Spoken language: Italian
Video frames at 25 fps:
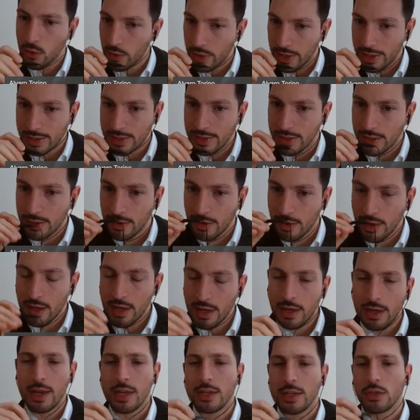quiz,
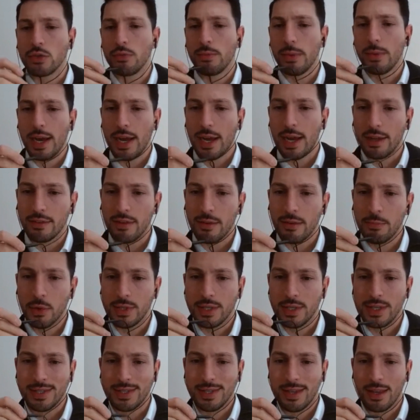l'hai sì. superata e
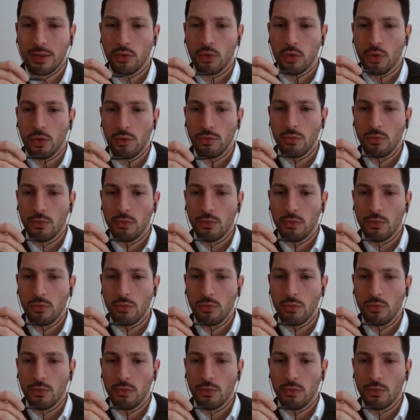poi sei stato